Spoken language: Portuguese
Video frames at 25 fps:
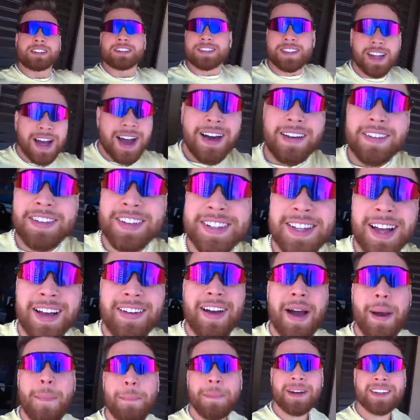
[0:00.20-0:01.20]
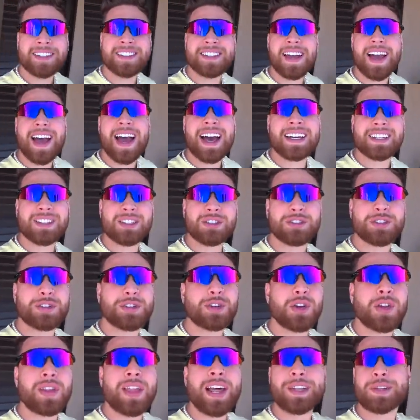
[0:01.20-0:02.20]
Salve, salve rapaziada, eu sou o
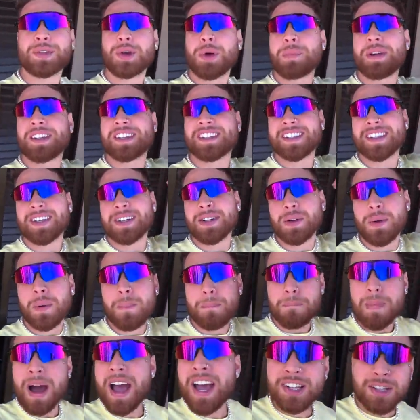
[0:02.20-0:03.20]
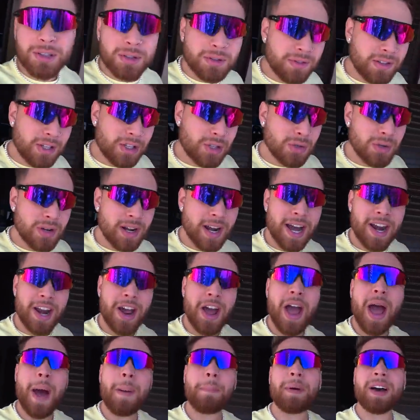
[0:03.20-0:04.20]
Coronado começando mais um vídeo no
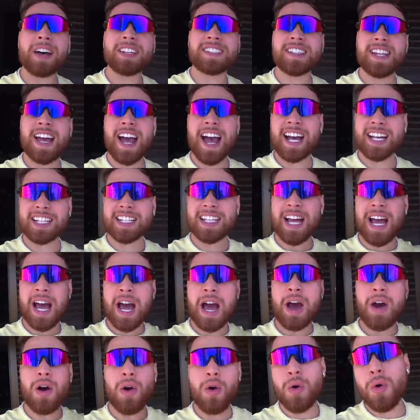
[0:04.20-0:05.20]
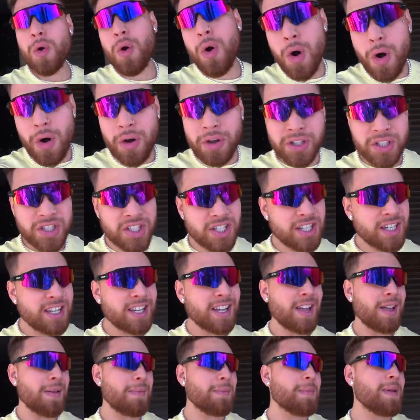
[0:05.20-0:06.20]
canal, rapaziada
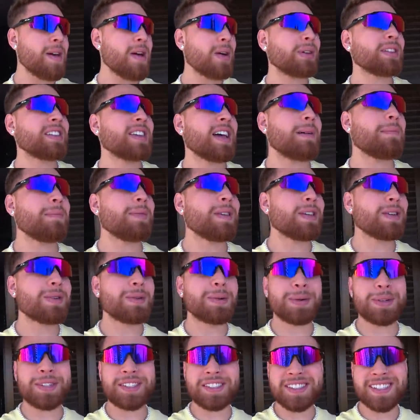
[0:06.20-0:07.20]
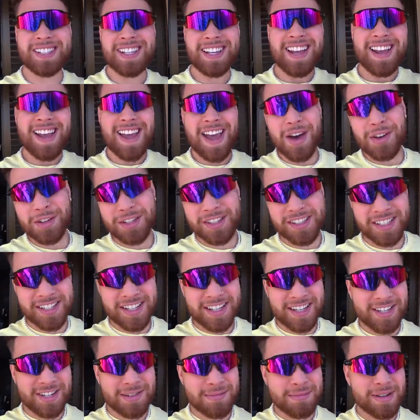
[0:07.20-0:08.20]
Hoje, meus amigos, é o
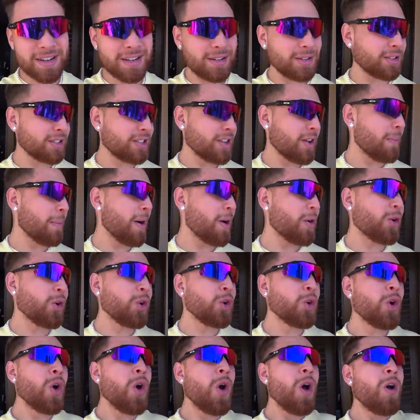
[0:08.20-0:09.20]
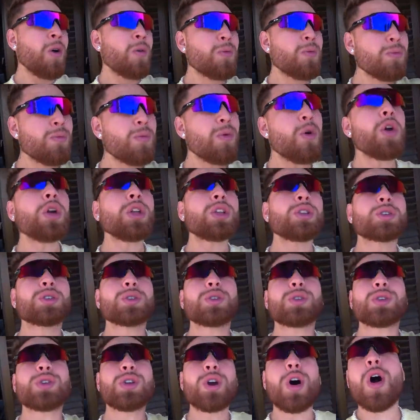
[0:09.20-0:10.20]
seguinte, mano Eu tenho um bagulho muito
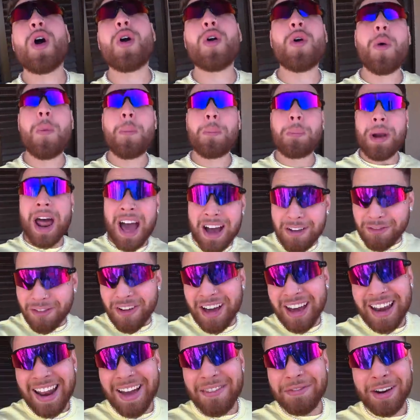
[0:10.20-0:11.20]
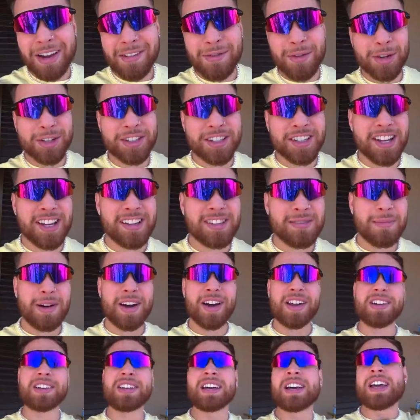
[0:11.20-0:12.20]
louco pra falar pra vocês,
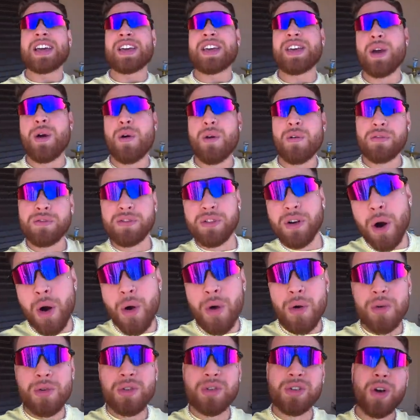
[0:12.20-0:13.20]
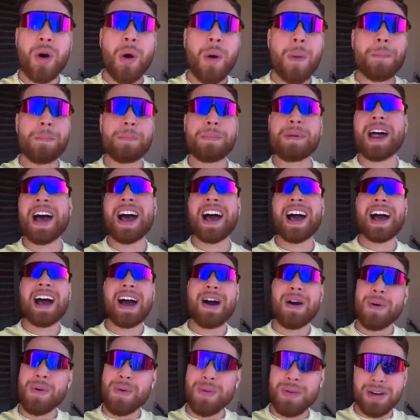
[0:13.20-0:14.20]
mano Eu vou comprar
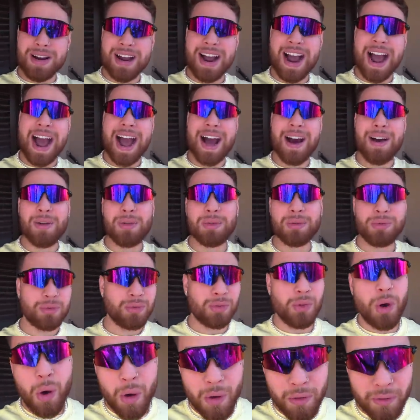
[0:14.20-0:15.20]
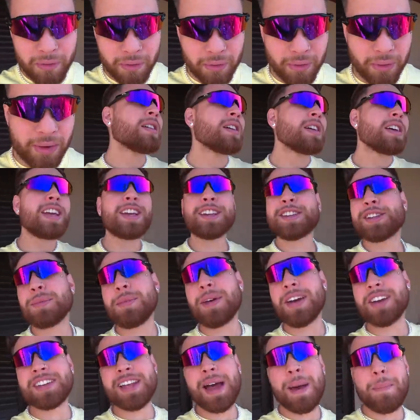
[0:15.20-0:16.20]
um carro novo Isso
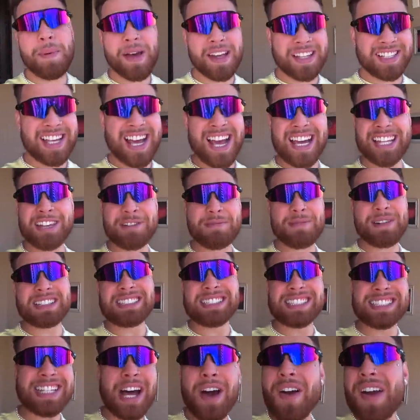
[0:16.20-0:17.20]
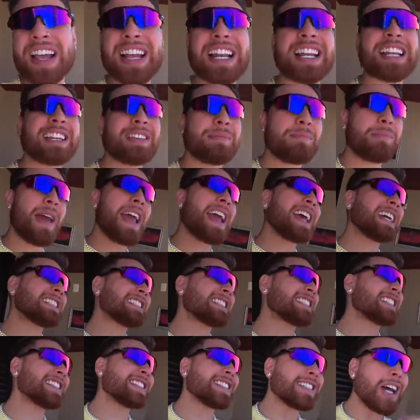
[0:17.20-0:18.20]
mesmo, rapaziada, mano Não é
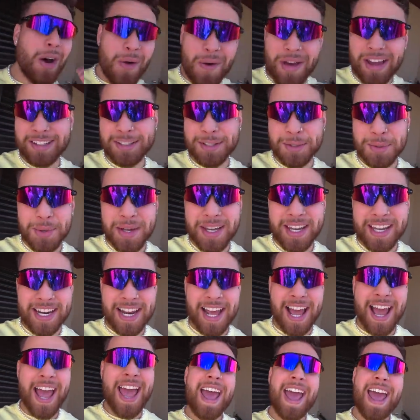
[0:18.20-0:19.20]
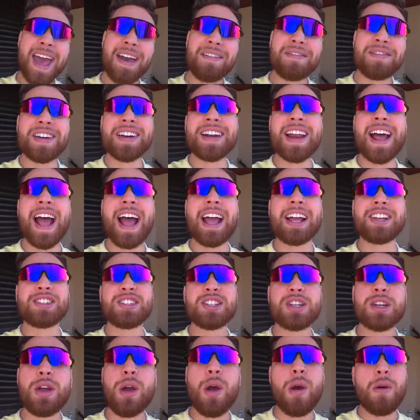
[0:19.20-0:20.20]
clickbait, não é zoeira, é
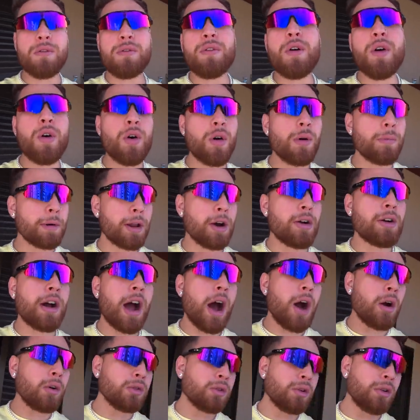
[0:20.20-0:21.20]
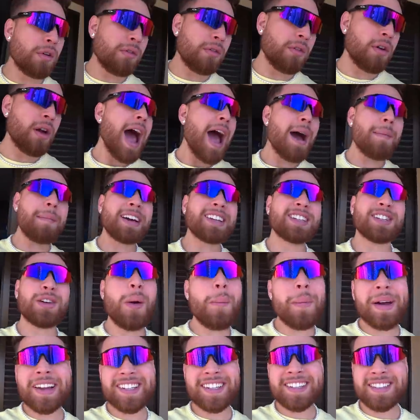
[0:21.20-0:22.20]
verdade Eu vou comprar um carro novo Ah, mas
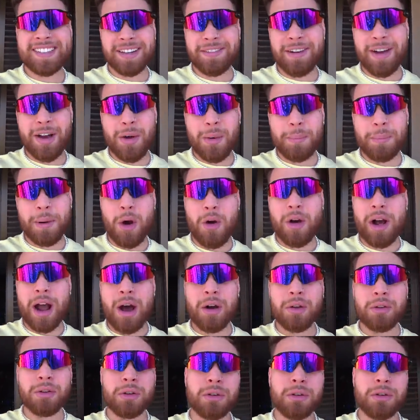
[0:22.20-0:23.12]
como assim você vai comprar um carro